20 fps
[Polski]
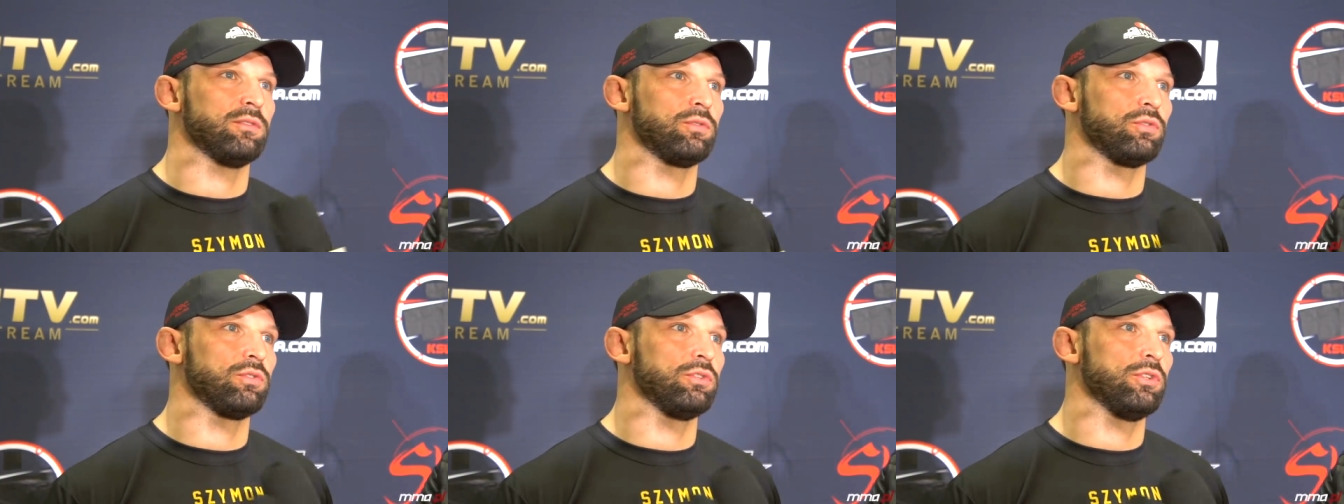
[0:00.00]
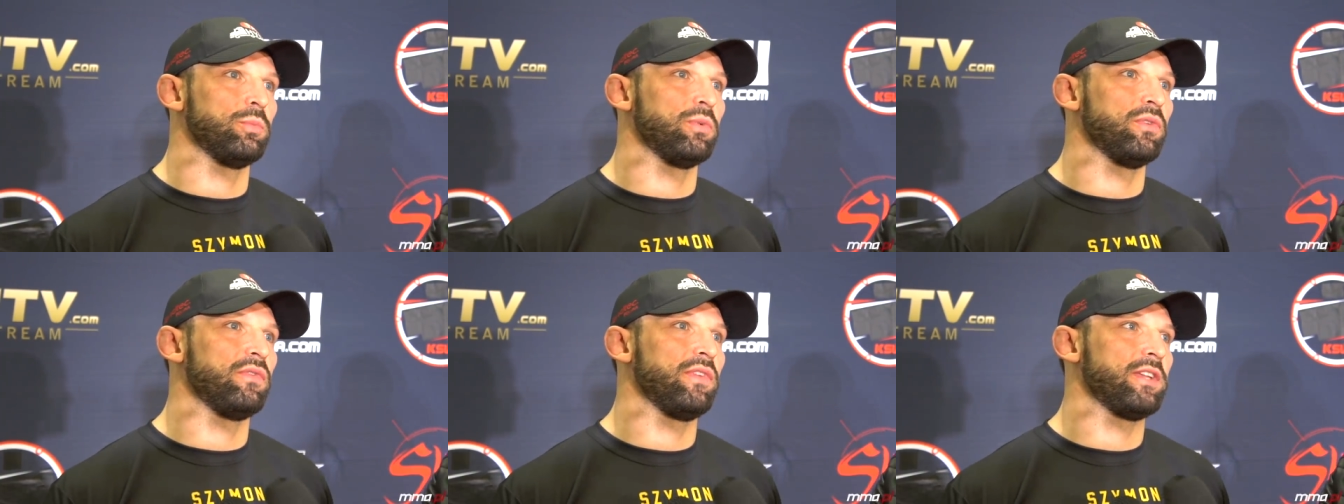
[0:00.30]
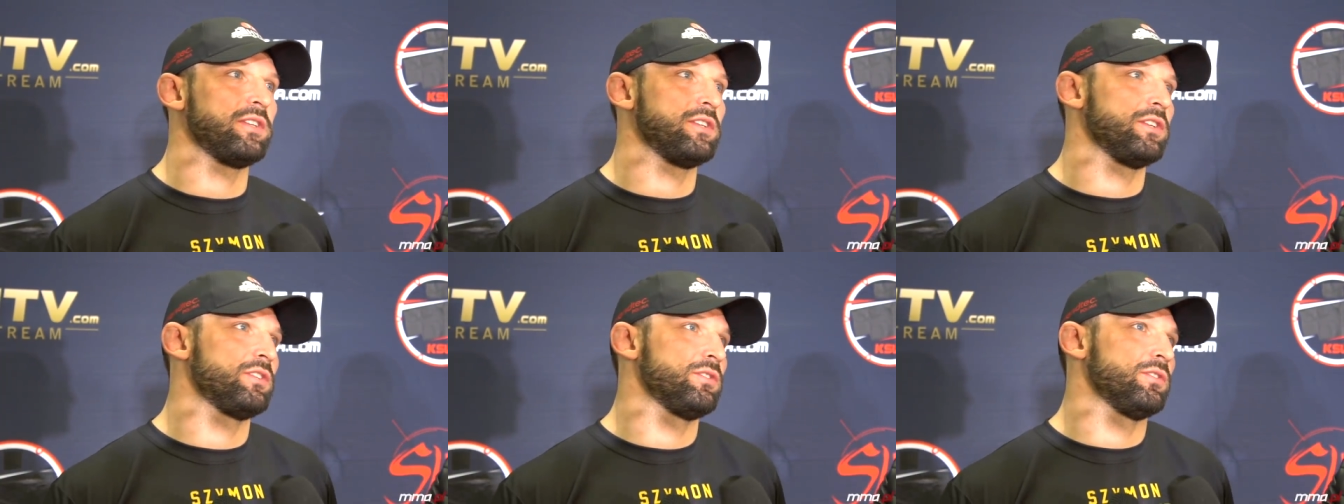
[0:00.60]
trudno
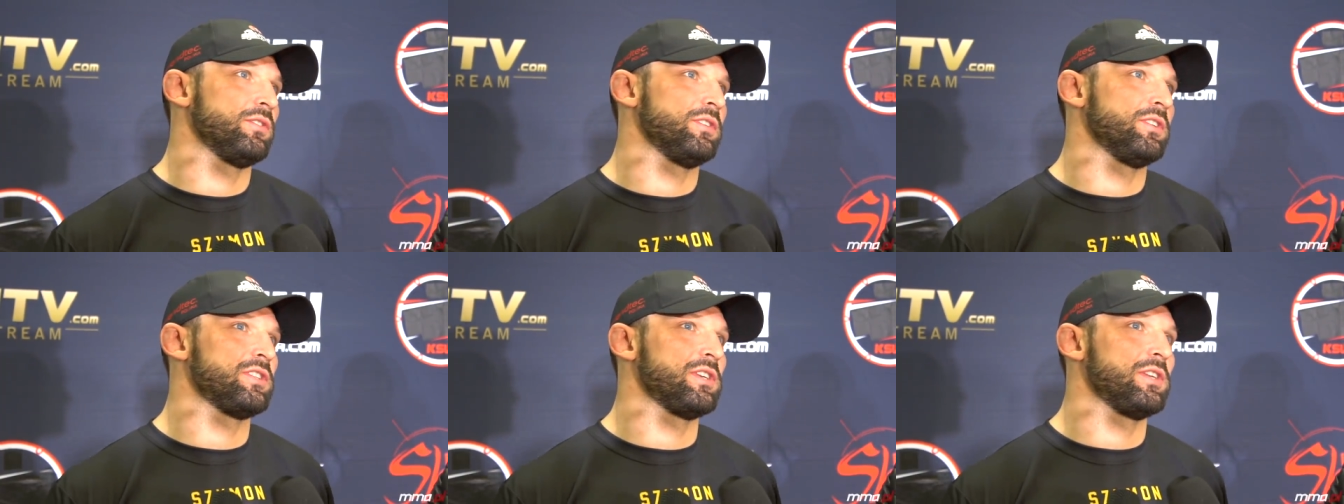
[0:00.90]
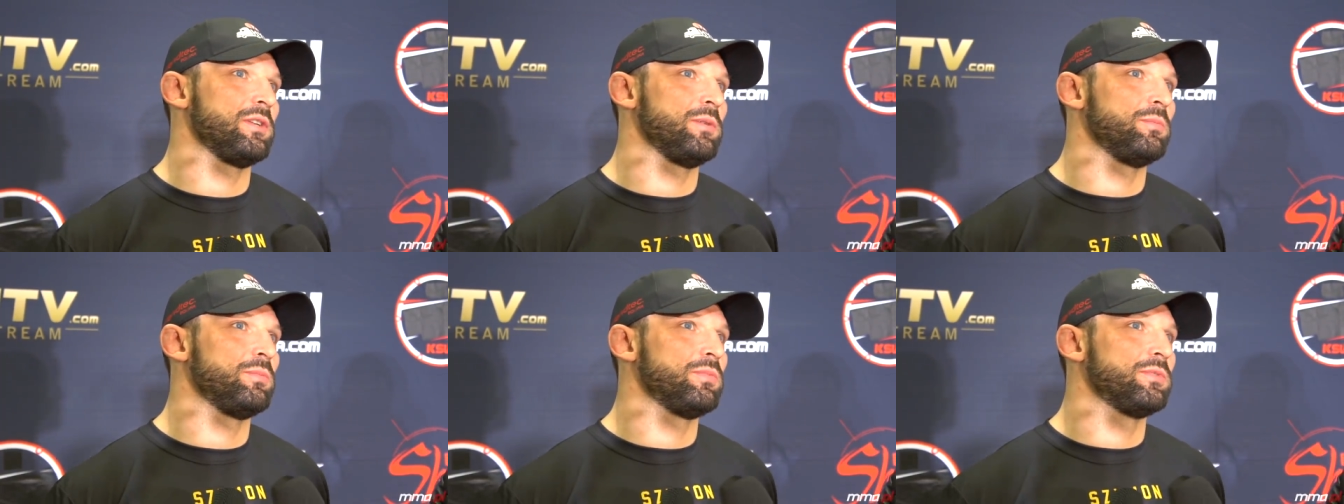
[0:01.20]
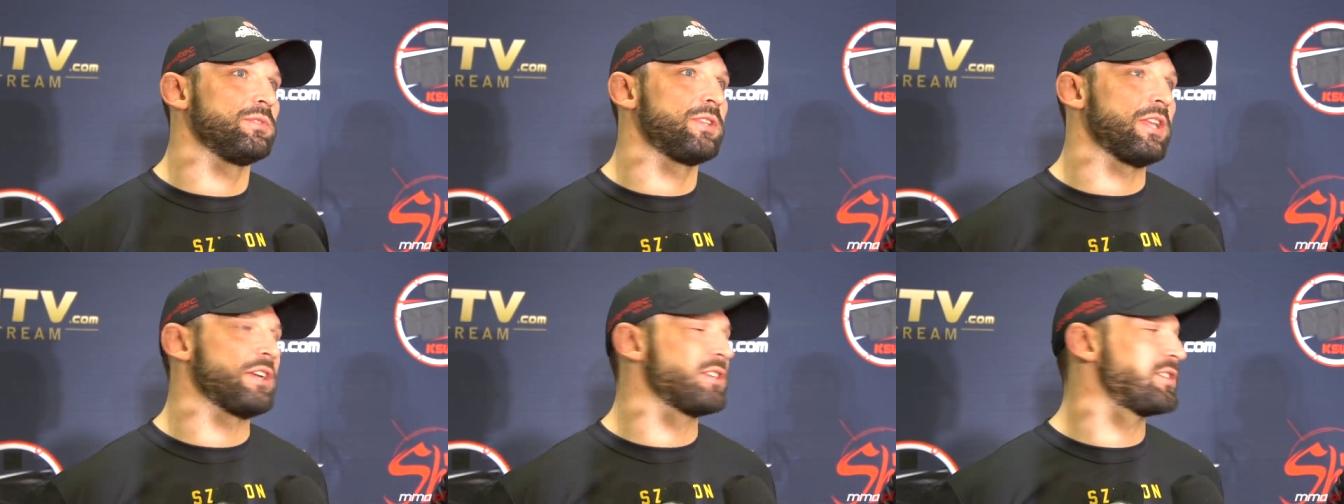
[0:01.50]
powiedzieć. No, jeżeli
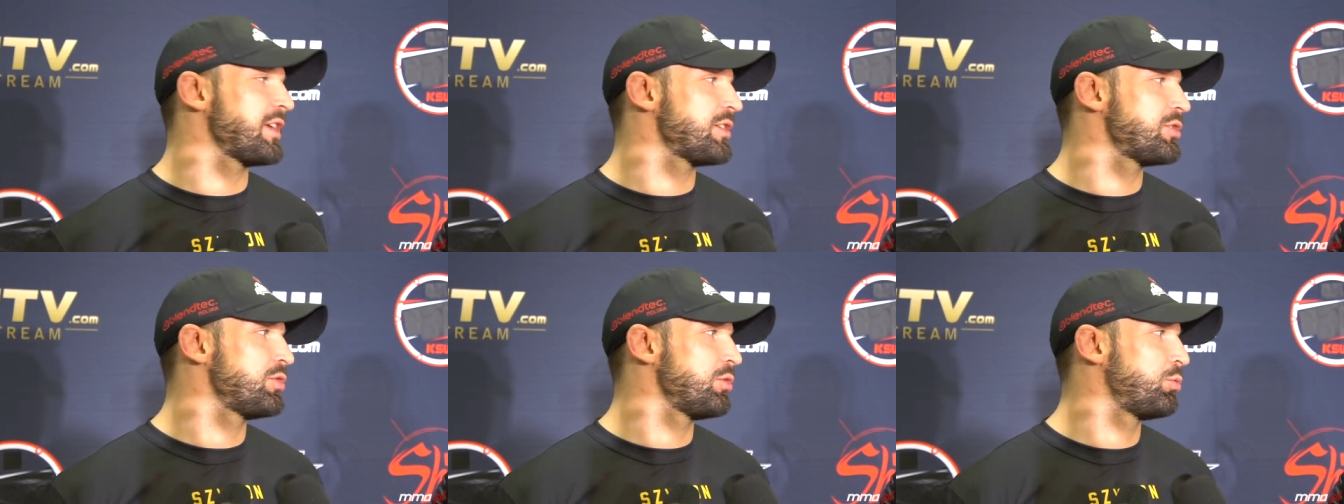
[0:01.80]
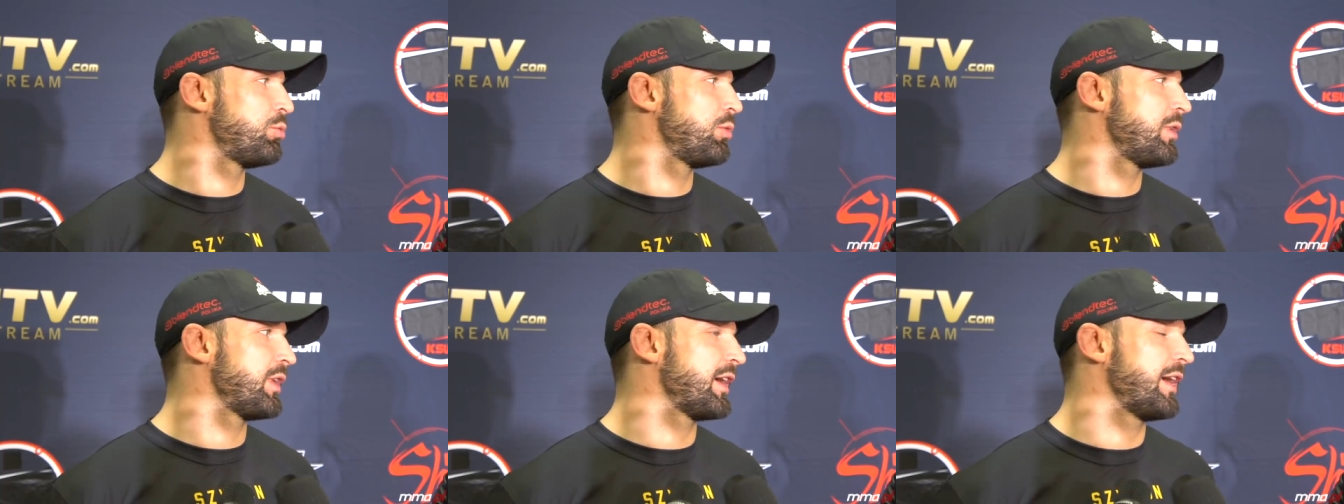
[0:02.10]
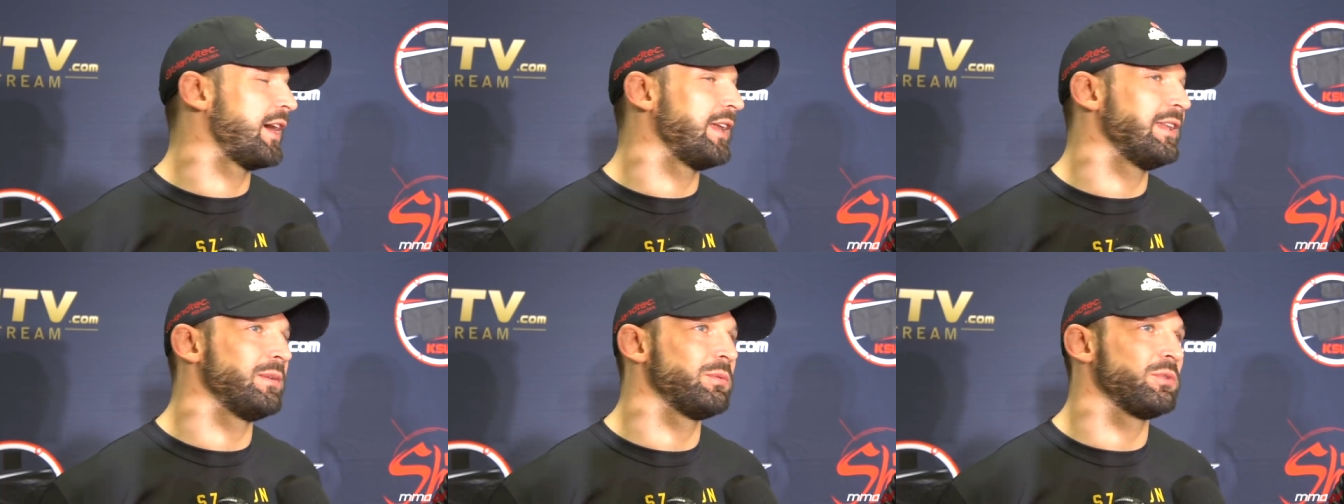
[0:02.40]
też zacznie
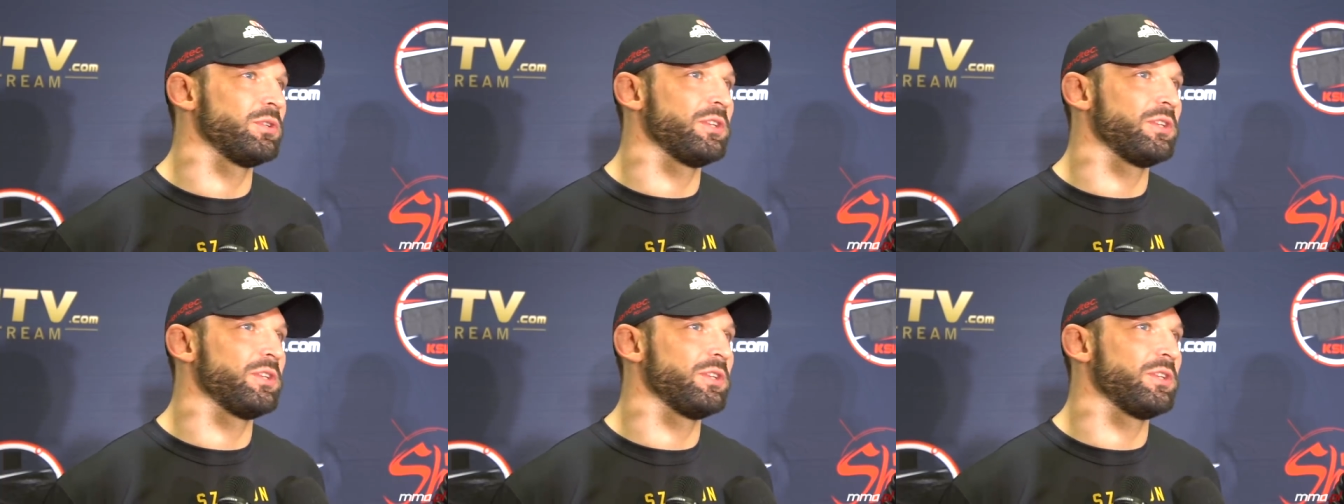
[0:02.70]
huraganem,